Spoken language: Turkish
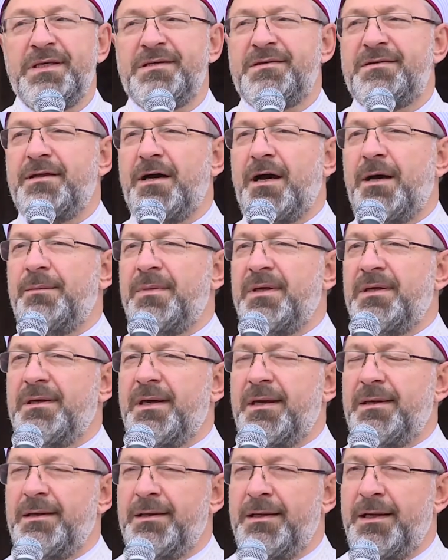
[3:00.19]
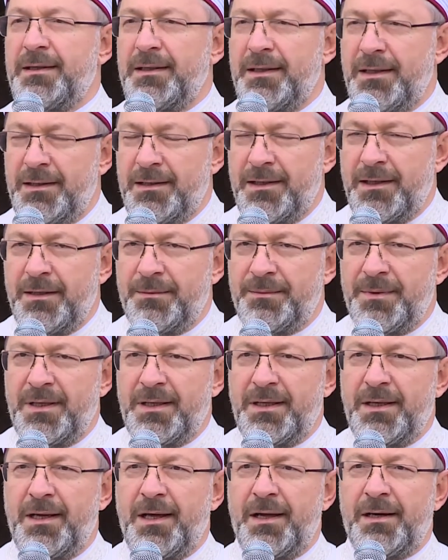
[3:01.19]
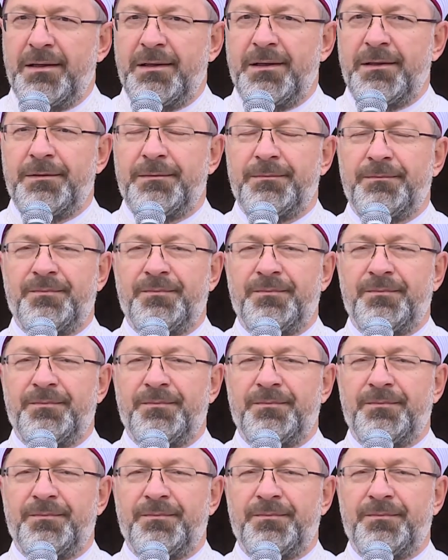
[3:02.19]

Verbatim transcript: İslamiye ile ilgili bilgilerini